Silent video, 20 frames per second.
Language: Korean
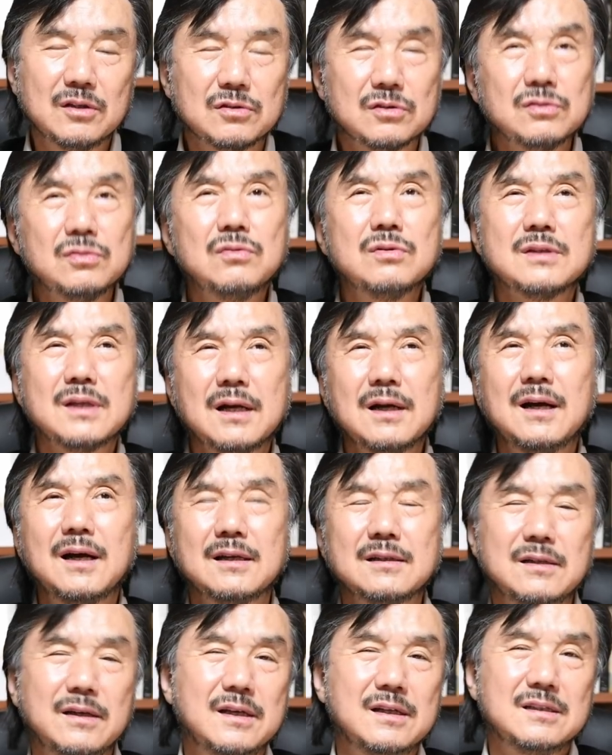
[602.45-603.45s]
스스로
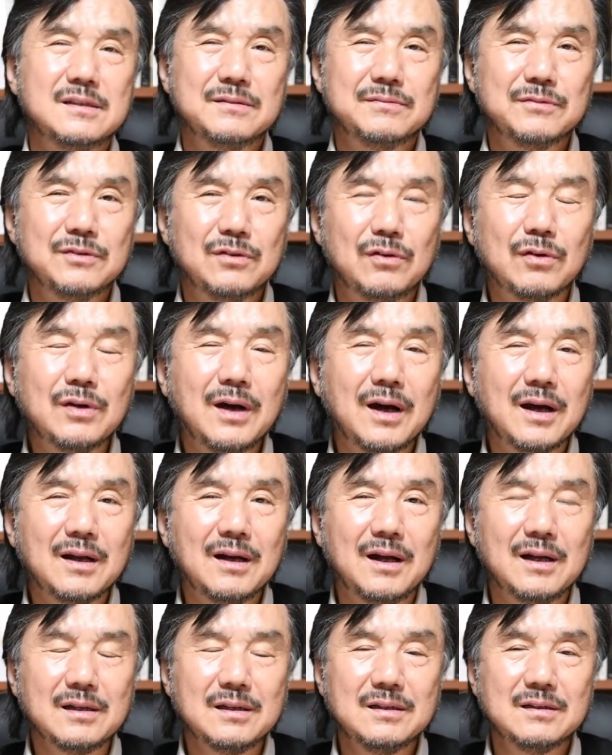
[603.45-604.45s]
참가하셔야지 뭐
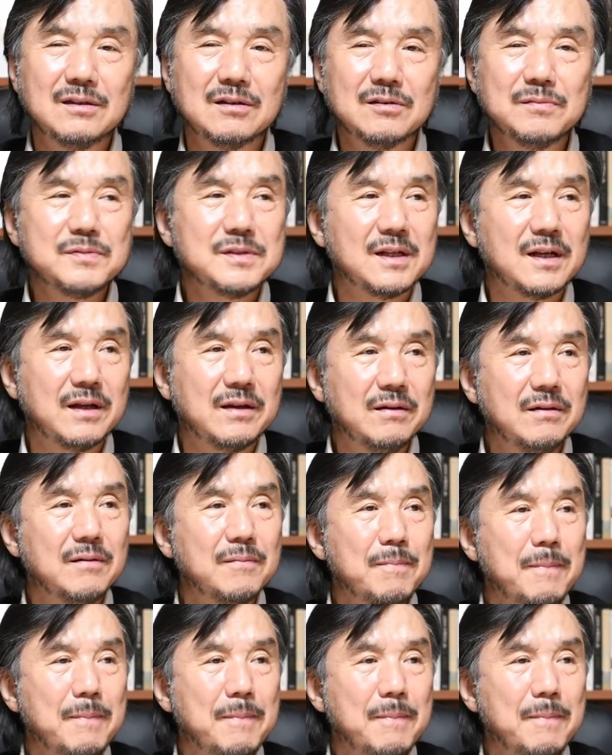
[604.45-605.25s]
오락가락 하기는 어렵잖아요.